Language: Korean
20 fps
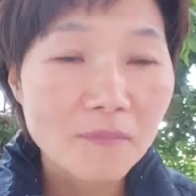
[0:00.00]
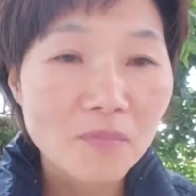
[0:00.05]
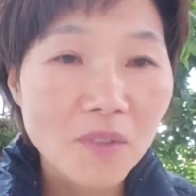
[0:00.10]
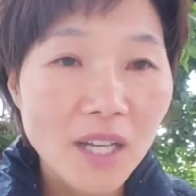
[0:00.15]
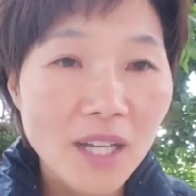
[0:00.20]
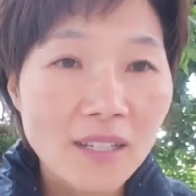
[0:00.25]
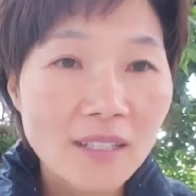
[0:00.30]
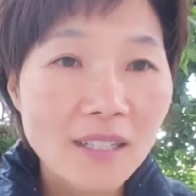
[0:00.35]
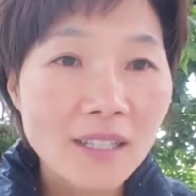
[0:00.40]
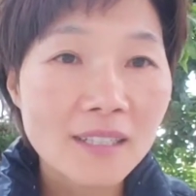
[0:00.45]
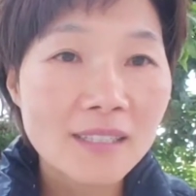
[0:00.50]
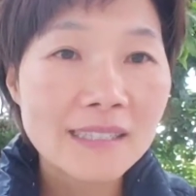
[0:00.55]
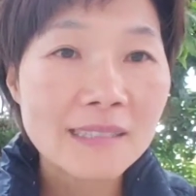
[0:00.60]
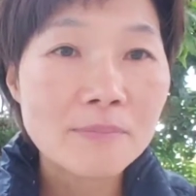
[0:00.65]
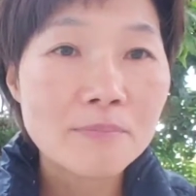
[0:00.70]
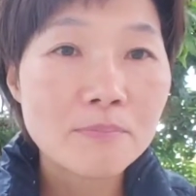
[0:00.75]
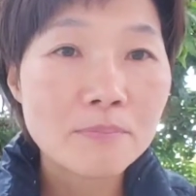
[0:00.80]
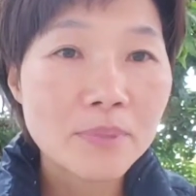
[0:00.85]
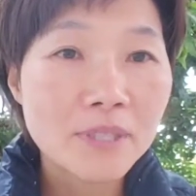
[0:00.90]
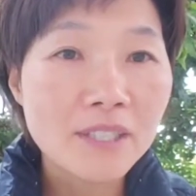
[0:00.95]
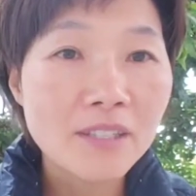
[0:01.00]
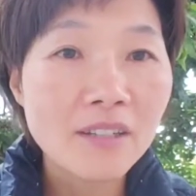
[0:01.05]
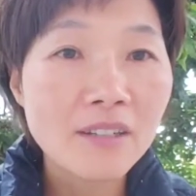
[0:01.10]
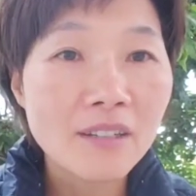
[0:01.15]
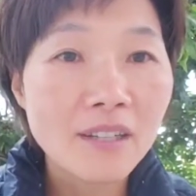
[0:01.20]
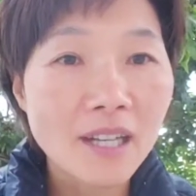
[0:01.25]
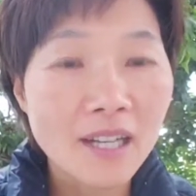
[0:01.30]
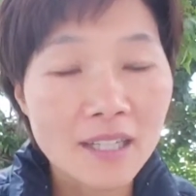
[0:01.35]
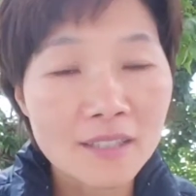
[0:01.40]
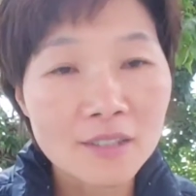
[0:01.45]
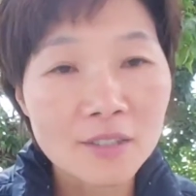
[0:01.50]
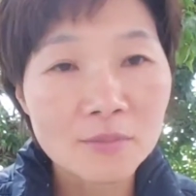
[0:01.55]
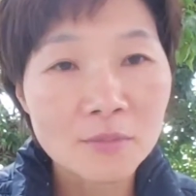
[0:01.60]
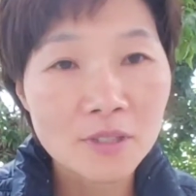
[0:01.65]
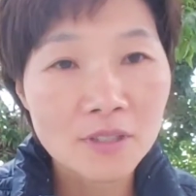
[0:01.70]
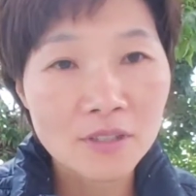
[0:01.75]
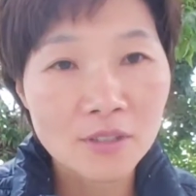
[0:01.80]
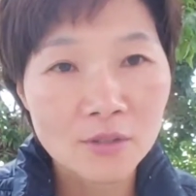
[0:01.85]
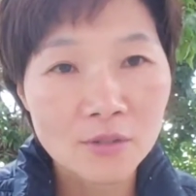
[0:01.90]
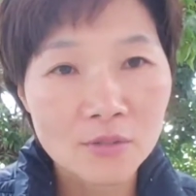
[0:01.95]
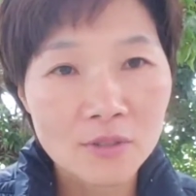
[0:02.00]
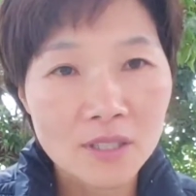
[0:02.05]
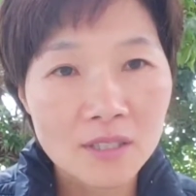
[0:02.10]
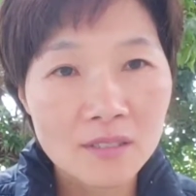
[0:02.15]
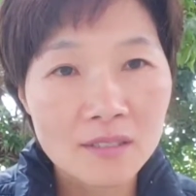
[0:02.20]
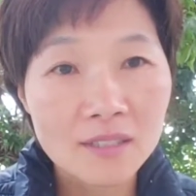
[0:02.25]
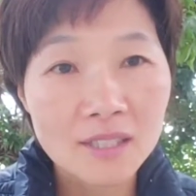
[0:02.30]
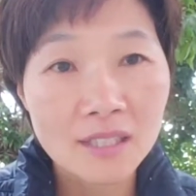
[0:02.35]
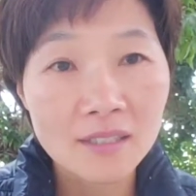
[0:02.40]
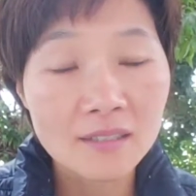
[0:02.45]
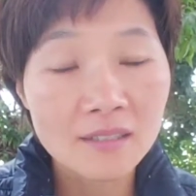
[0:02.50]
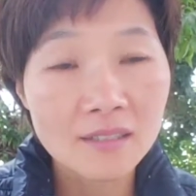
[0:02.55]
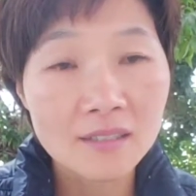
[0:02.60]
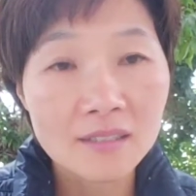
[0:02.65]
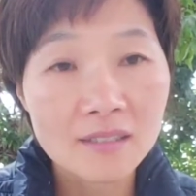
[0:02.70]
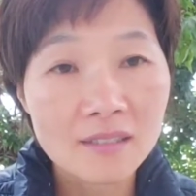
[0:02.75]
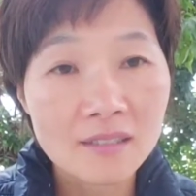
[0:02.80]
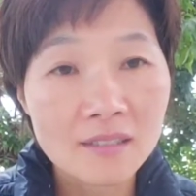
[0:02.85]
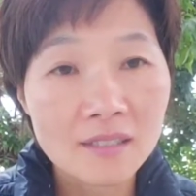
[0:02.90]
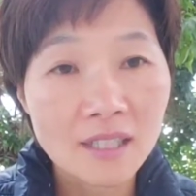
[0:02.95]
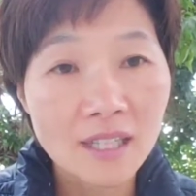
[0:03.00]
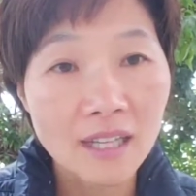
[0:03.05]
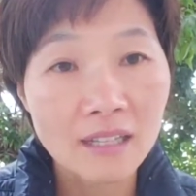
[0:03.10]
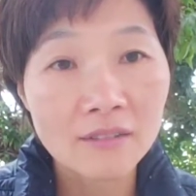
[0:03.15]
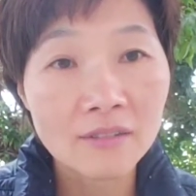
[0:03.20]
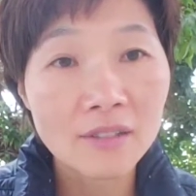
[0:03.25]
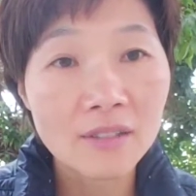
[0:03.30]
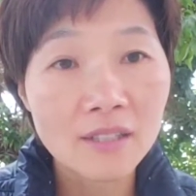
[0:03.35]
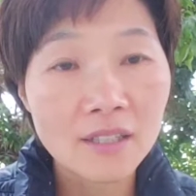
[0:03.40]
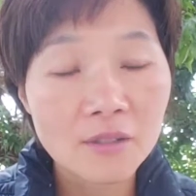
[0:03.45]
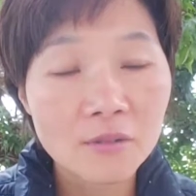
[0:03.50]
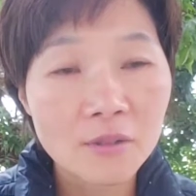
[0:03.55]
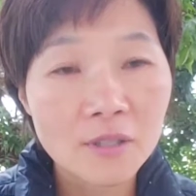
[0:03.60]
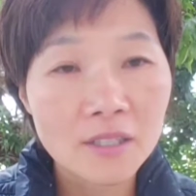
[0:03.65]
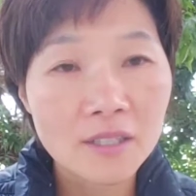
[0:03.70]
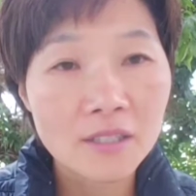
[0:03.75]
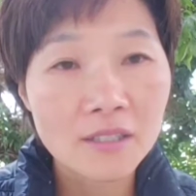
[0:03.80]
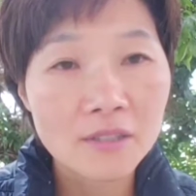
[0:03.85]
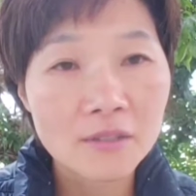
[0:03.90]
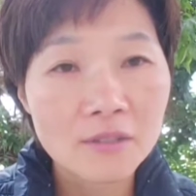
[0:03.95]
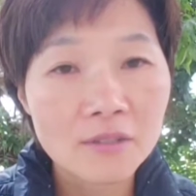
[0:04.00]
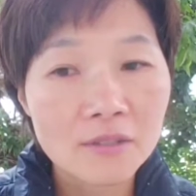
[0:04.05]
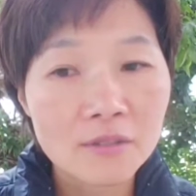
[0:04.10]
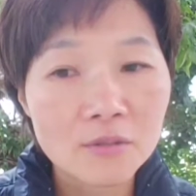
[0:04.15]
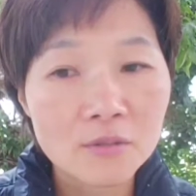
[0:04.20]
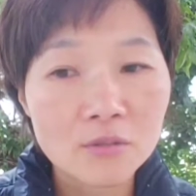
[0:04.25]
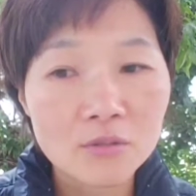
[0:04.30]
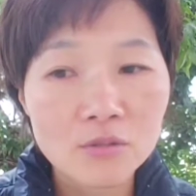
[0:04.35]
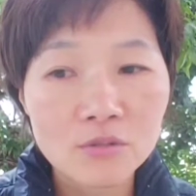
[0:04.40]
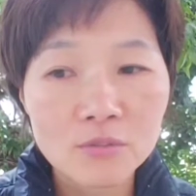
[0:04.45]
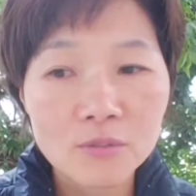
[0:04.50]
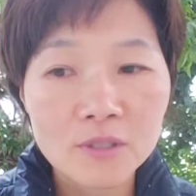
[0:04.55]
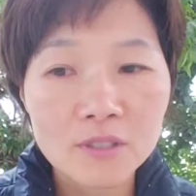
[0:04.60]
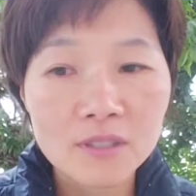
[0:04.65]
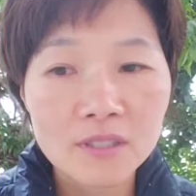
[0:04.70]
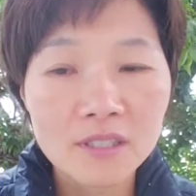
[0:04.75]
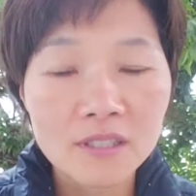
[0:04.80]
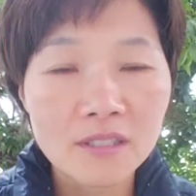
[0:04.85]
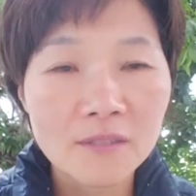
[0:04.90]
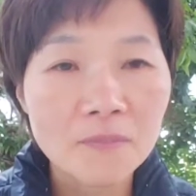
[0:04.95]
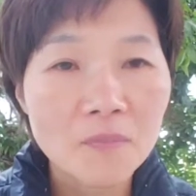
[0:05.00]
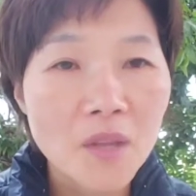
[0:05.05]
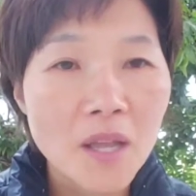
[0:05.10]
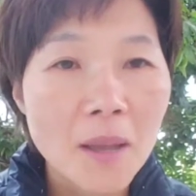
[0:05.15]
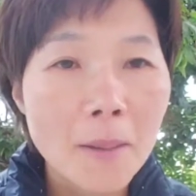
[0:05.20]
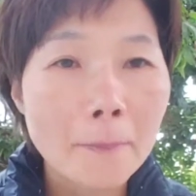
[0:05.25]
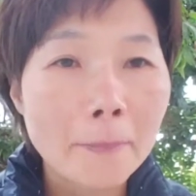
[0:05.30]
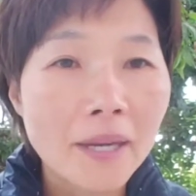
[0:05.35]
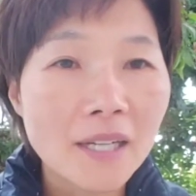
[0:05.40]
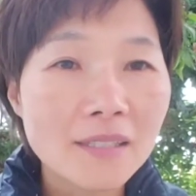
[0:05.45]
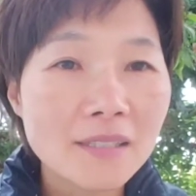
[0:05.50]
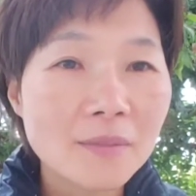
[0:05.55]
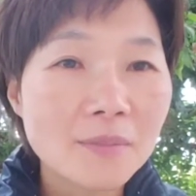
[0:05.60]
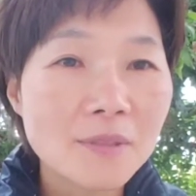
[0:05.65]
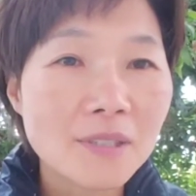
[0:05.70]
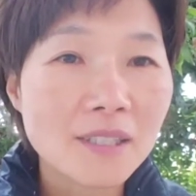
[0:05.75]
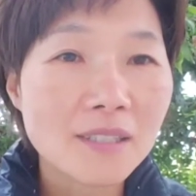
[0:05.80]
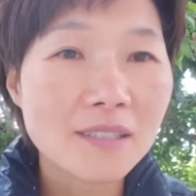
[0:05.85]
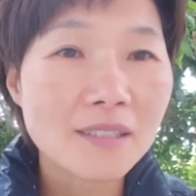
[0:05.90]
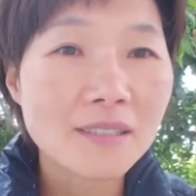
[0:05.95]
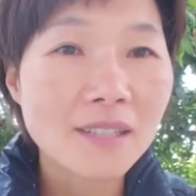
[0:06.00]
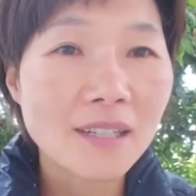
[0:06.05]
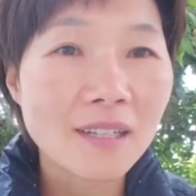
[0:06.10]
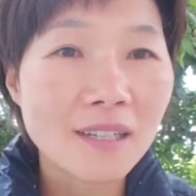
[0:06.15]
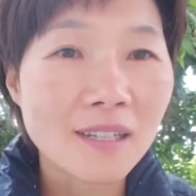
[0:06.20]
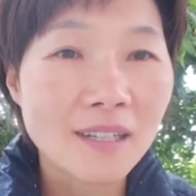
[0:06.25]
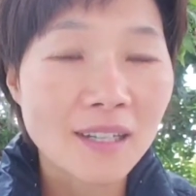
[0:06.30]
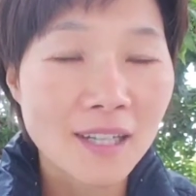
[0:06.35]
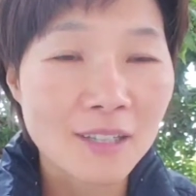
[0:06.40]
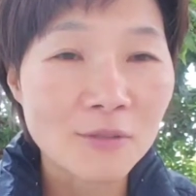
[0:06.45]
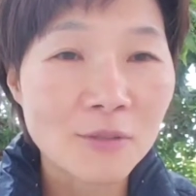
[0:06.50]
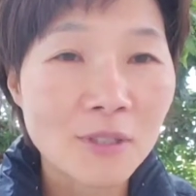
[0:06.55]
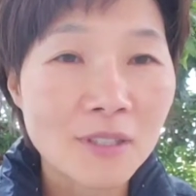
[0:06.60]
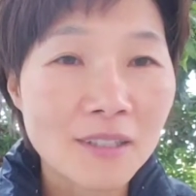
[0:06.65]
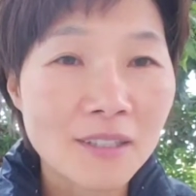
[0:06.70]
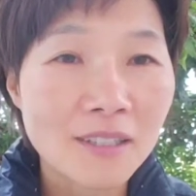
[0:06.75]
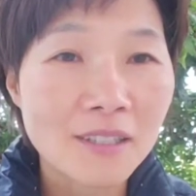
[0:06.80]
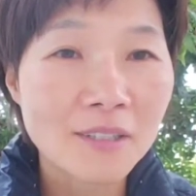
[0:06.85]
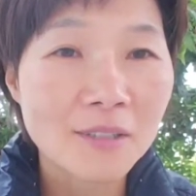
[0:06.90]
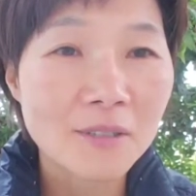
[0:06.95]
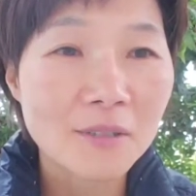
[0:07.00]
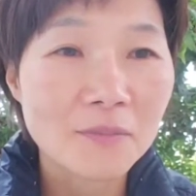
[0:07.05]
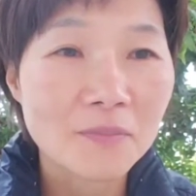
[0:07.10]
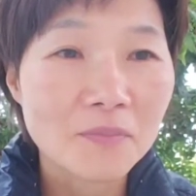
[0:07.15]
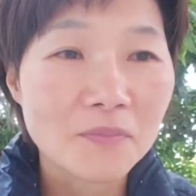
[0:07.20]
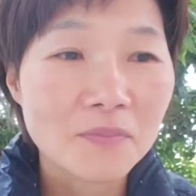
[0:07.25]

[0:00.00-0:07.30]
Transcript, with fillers: 하나는 B형 간염인 경우에는 장기 기증이 안 된다고 하네요. 그리고 두 번째는 80세 이상 안 된대요.